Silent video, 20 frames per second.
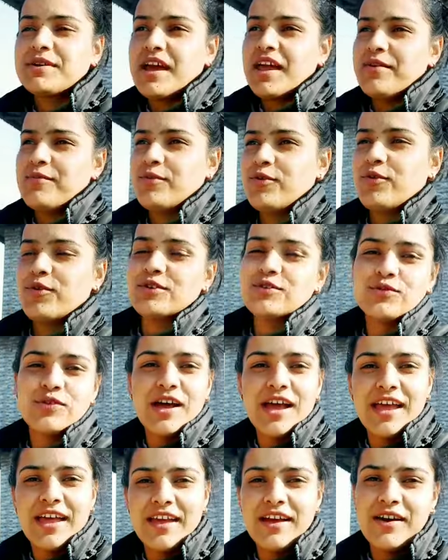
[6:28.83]
टाइम हो
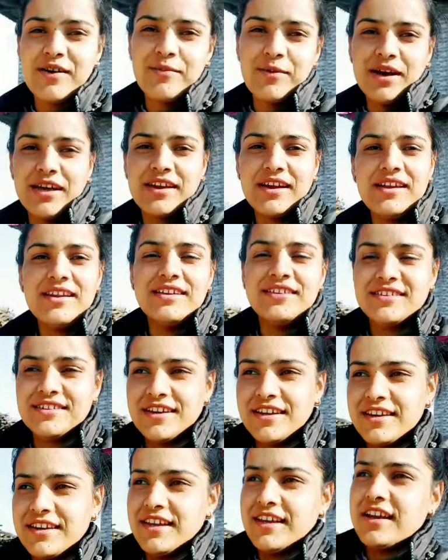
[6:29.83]
चुका है हमारा लंच
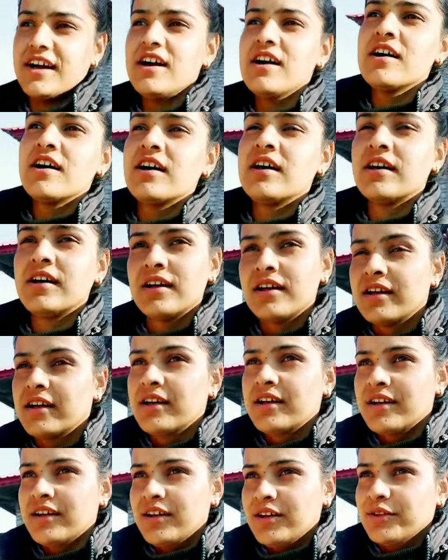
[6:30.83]
करने का
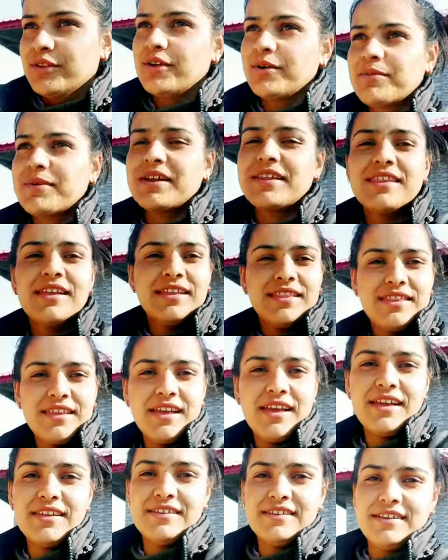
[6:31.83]
तो अब कर
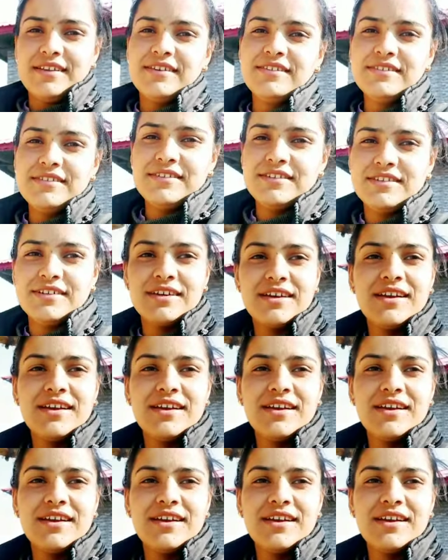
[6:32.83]
देते हैं जी लंच